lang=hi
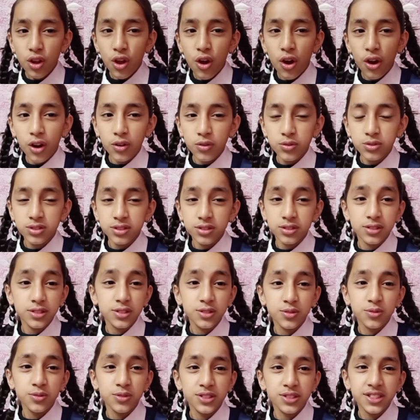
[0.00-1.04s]
और उस
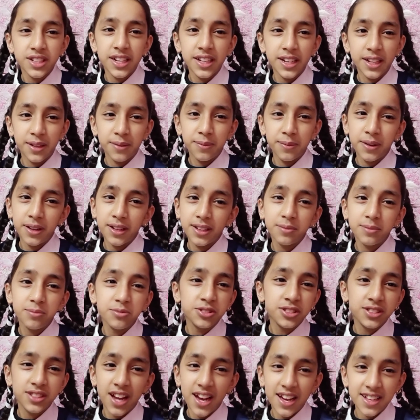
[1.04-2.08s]
स्कूल से आने के बाद
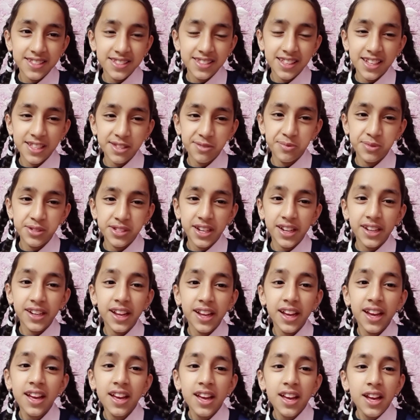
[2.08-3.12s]
मुझे डांस क्लास भी जाना
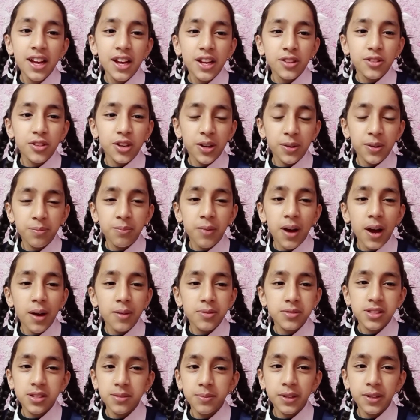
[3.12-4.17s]
है तो अब मैं
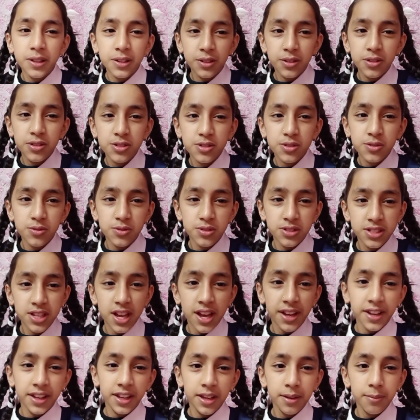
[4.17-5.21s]
आपसे मिलती हूँ स्कूल से
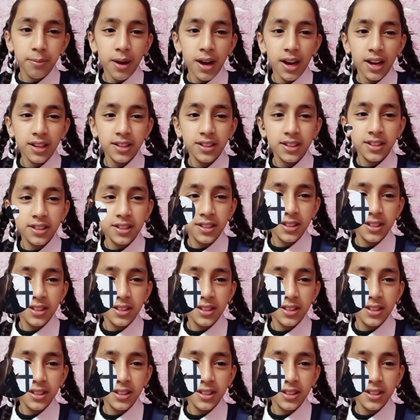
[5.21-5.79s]
आने के बाद